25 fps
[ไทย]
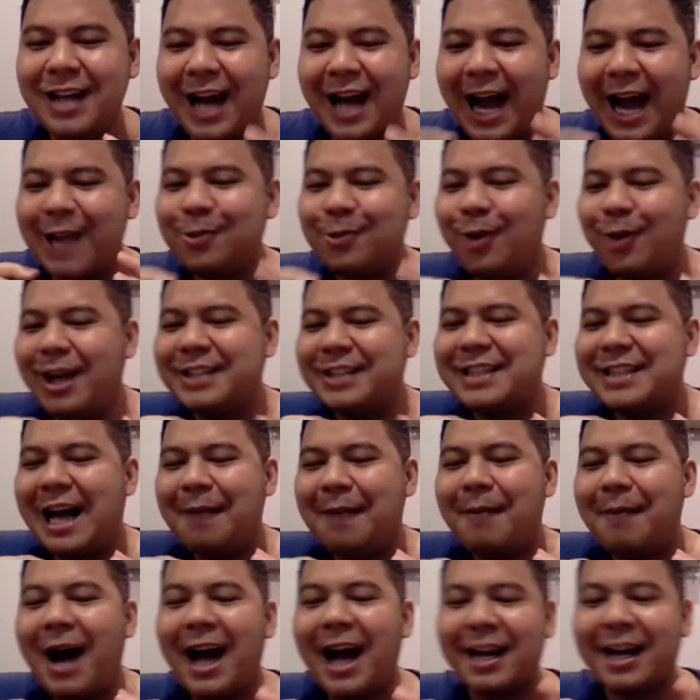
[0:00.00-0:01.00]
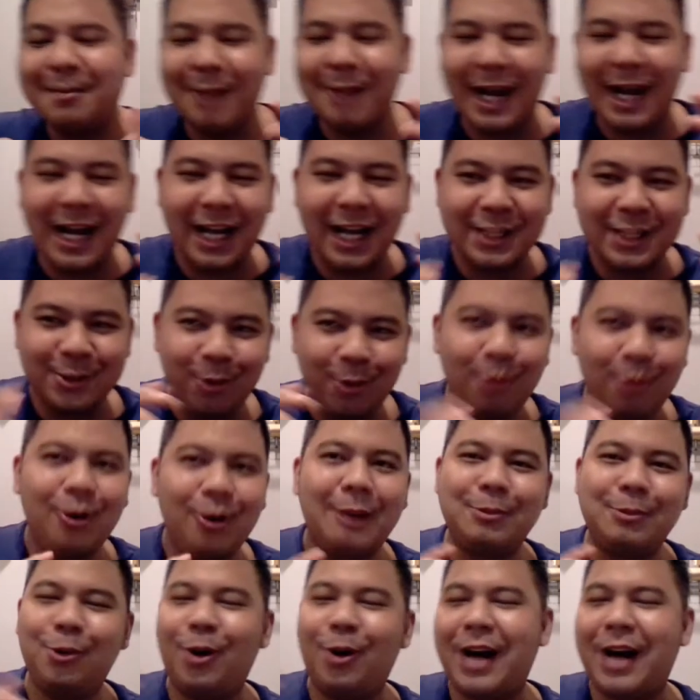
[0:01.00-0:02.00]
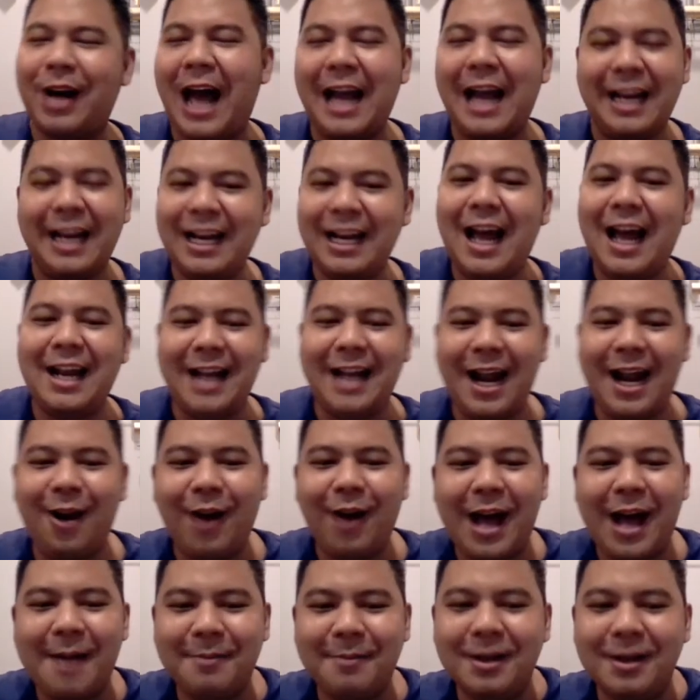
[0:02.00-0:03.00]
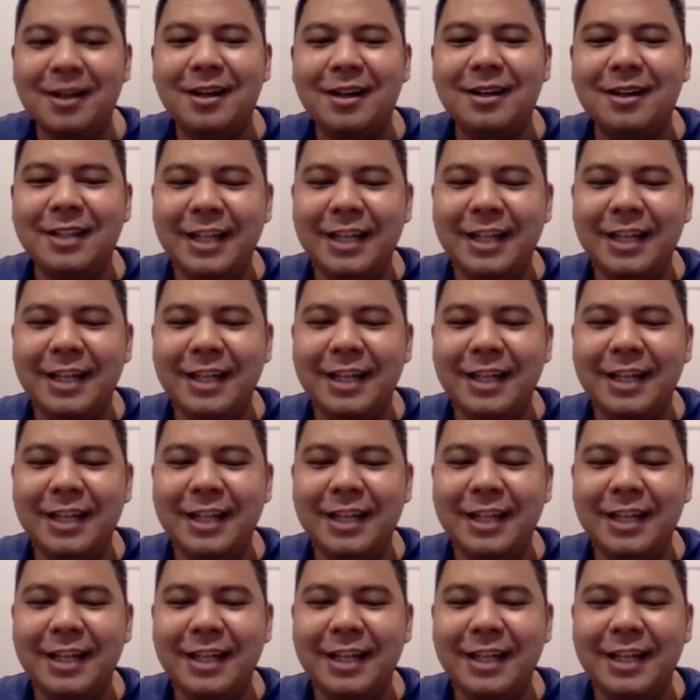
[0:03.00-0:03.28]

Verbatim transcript: ให้ตัวเองสามารถมาสู้กับตัวร้ายได้ขนาดนั้นหรอกครับเออ